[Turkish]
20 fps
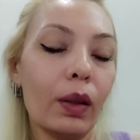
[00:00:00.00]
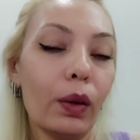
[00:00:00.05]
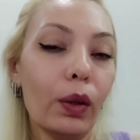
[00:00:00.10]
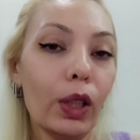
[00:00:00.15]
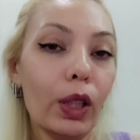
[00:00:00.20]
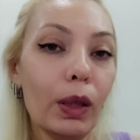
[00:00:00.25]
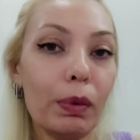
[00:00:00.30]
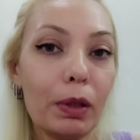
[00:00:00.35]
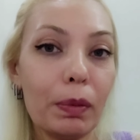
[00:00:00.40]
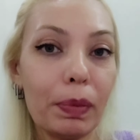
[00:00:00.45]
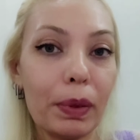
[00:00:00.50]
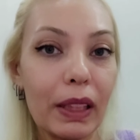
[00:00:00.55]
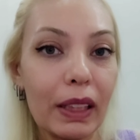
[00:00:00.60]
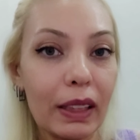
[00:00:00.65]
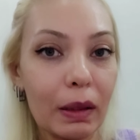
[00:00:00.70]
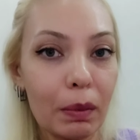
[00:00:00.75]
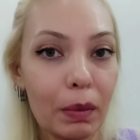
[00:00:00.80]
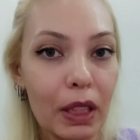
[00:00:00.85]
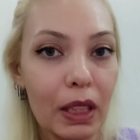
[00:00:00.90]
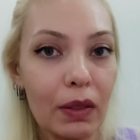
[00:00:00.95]
Öyle bir
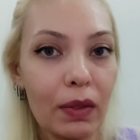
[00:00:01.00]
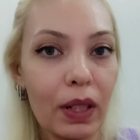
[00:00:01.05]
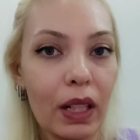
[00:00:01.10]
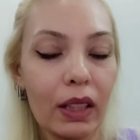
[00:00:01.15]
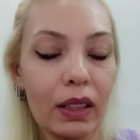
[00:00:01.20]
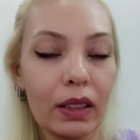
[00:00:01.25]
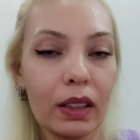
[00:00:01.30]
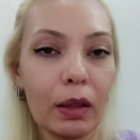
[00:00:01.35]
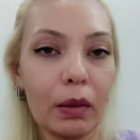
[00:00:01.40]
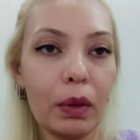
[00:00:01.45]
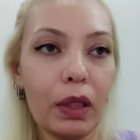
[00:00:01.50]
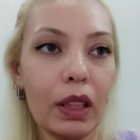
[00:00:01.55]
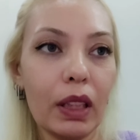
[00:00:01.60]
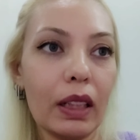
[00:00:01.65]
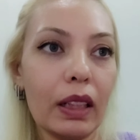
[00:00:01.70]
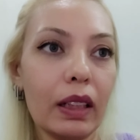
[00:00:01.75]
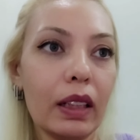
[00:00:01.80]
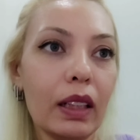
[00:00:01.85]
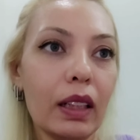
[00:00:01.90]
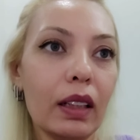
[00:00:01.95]
planımız var. Tabii
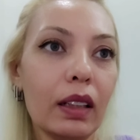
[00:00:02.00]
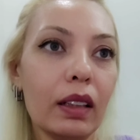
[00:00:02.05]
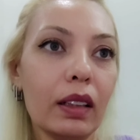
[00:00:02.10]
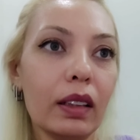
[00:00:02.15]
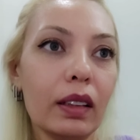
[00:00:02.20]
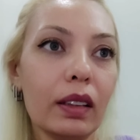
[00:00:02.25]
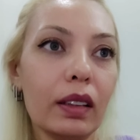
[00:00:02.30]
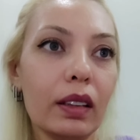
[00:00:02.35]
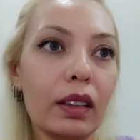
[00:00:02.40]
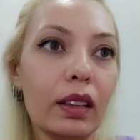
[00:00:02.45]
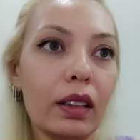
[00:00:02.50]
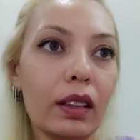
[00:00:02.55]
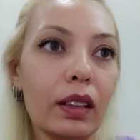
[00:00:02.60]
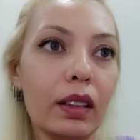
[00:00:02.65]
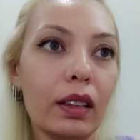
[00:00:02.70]
ki hani e,